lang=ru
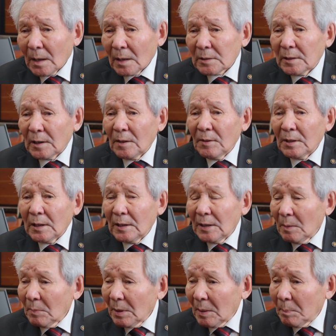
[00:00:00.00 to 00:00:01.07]

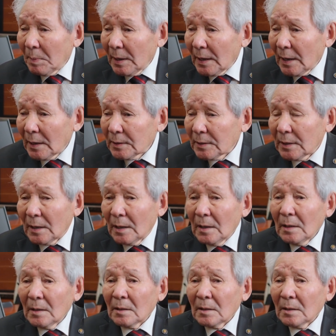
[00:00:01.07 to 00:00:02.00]
оздоровительные мероприятия,